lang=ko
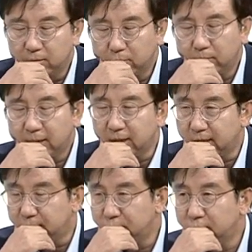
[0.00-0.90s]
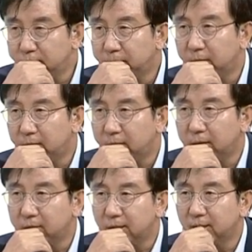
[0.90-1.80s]
운반 기구 뭐
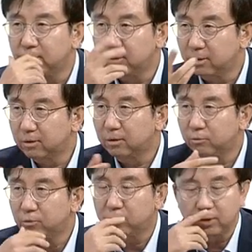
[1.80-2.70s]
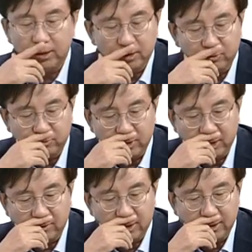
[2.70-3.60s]
어쨌든 그런 운송이 되게
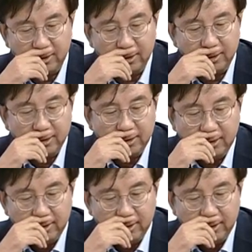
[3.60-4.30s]
중요하다고 하는데